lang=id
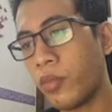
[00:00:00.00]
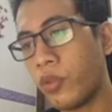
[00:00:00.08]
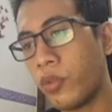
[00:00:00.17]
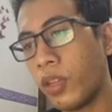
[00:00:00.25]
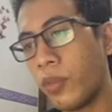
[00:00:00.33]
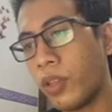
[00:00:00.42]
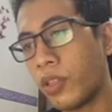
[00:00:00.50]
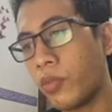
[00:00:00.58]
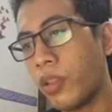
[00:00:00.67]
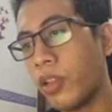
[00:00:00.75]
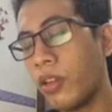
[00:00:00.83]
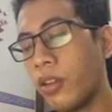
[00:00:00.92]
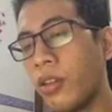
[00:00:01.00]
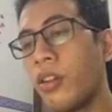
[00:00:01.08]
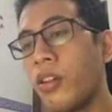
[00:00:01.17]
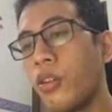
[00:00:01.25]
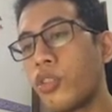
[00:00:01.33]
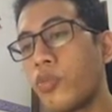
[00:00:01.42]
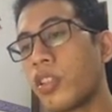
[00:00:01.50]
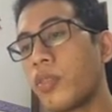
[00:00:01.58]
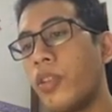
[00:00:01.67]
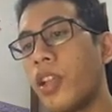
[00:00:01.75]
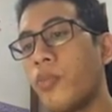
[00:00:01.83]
7, 8, 9. Oh, cuma 9